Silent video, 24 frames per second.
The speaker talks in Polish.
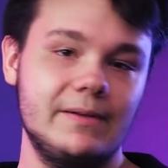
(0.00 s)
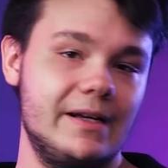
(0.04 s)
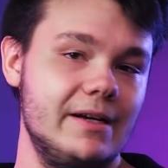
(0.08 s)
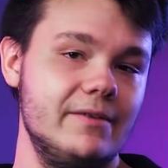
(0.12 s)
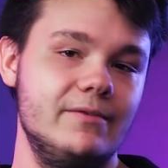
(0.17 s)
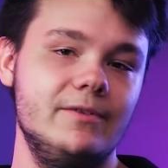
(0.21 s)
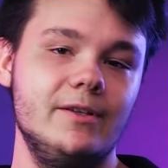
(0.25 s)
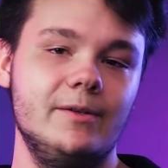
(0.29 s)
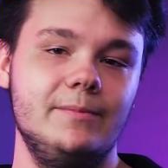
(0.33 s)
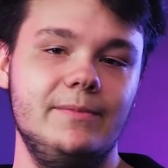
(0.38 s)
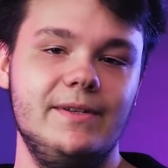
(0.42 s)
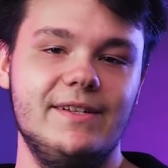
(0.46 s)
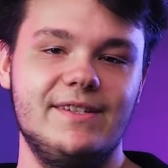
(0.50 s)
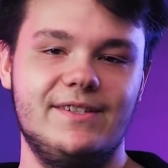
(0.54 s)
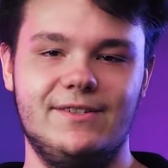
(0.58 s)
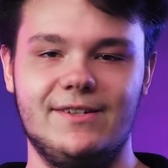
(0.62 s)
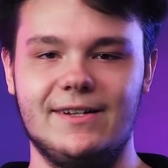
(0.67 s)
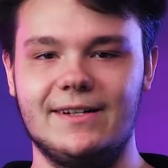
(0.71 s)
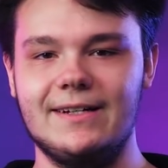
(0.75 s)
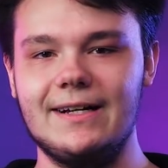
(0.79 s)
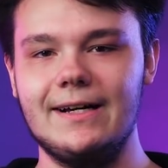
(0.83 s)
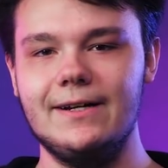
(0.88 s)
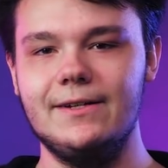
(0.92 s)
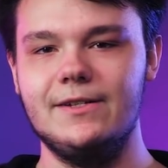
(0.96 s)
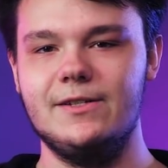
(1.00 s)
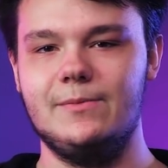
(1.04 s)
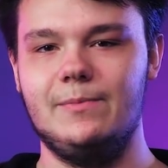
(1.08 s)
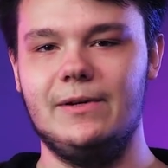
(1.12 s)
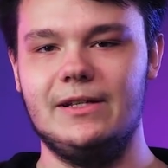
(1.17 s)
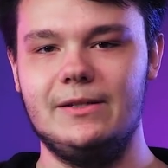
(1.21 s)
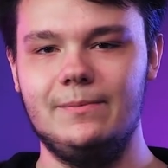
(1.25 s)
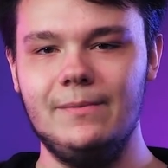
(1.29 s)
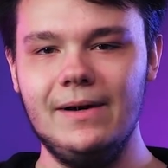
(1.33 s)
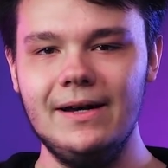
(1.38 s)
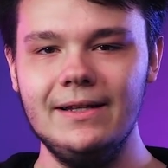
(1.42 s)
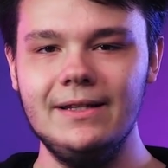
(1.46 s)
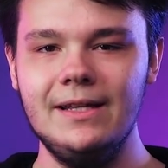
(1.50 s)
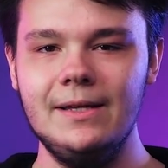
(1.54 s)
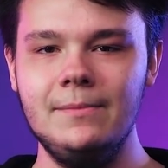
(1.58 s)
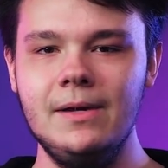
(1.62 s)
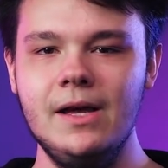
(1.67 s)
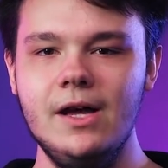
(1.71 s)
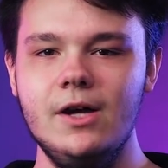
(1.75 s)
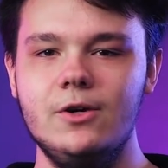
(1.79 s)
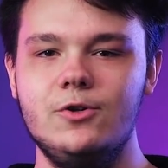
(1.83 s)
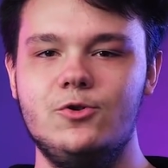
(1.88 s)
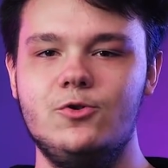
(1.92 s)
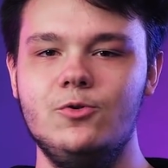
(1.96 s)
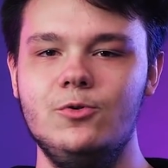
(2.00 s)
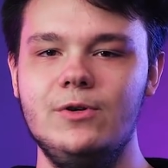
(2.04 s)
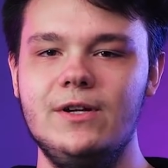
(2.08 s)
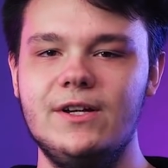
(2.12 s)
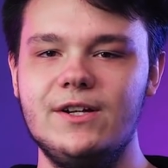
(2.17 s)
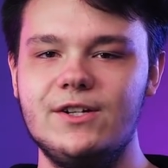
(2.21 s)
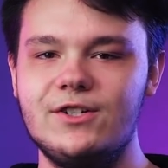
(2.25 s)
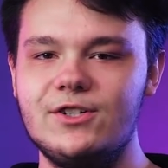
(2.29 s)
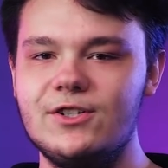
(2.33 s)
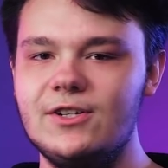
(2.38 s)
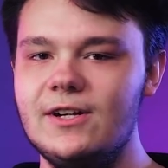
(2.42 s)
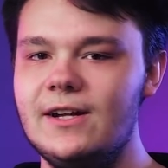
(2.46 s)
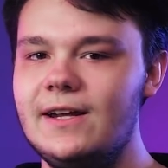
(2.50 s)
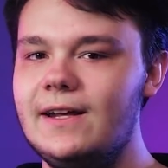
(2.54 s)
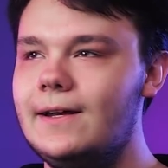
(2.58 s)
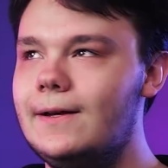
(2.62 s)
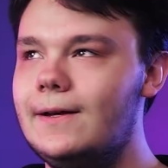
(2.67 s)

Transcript: prawdą jest, że Karen z Batmanem czujesz